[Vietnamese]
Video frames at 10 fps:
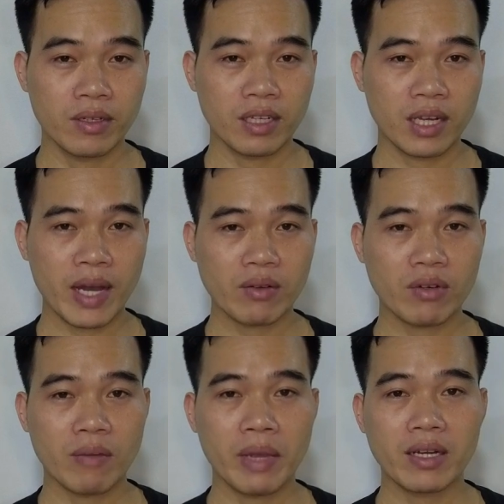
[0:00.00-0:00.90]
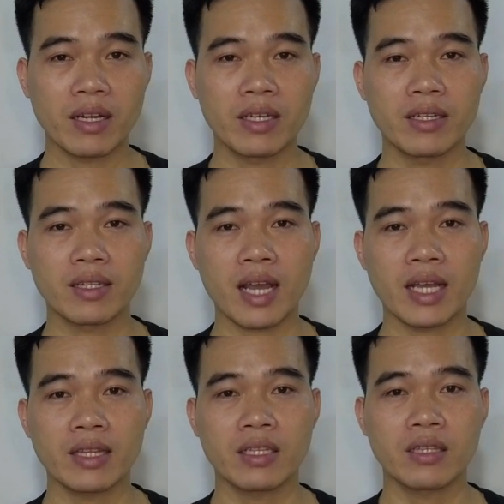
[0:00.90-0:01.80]
Các bạn cũng đã biết là hiện
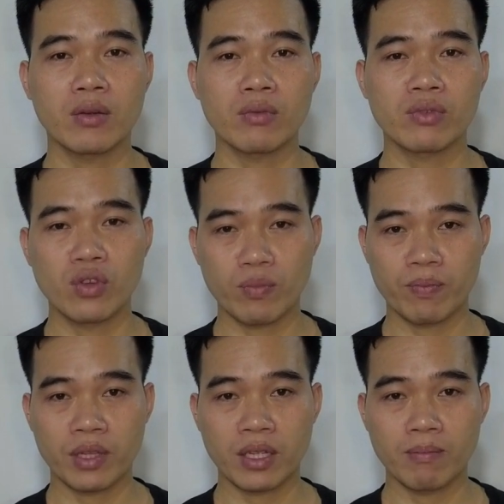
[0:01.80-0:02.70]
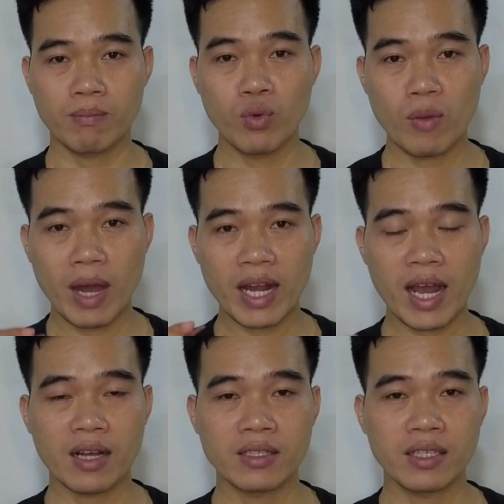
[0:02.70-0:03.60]
tại TikTok Shop mua bán
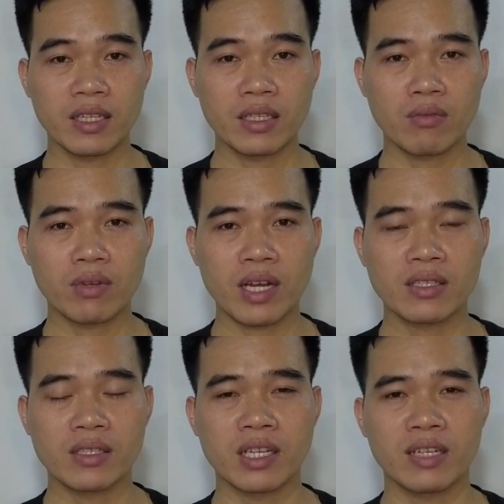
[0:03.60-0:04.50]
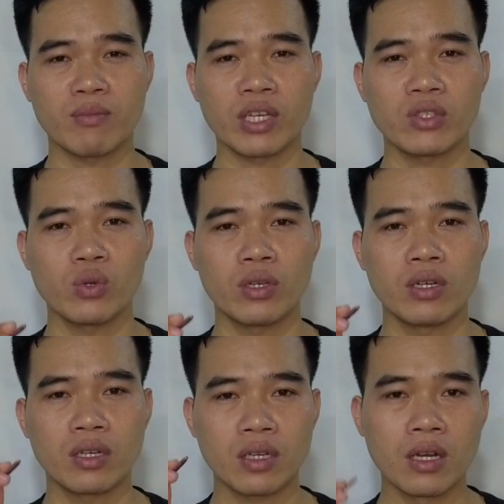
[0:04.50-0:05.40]
hàng ở trên TikTok đang trở thành một cái xu
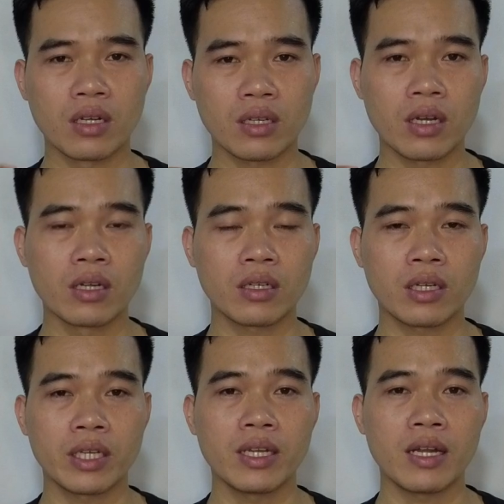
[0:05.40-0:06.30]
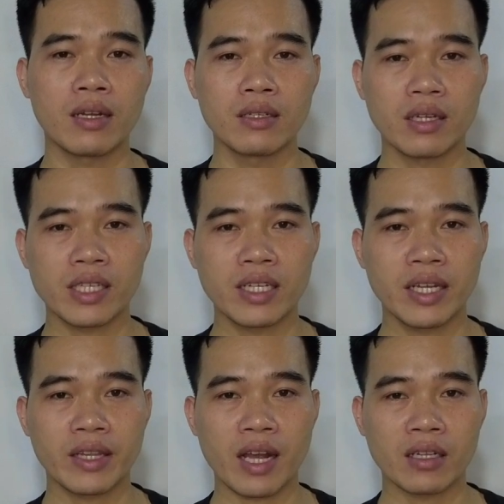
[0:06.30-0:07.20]
hướng cực cực kỳ là lớn ở trên
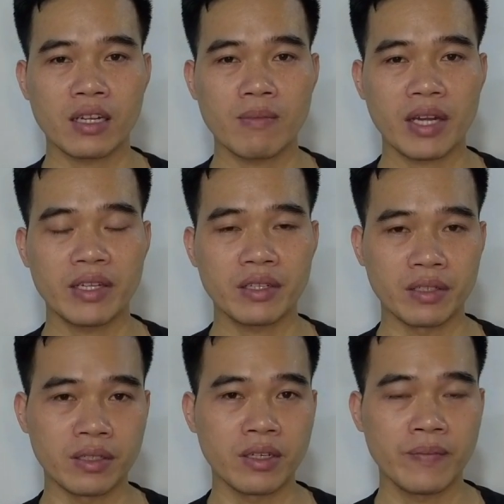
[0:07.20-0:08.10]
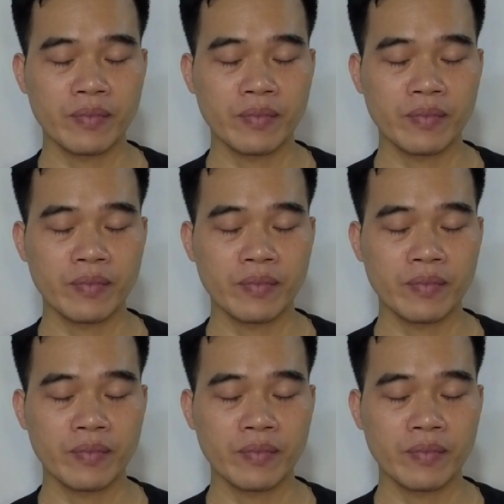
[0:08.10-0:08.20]
nền tảng thương mại điện tử.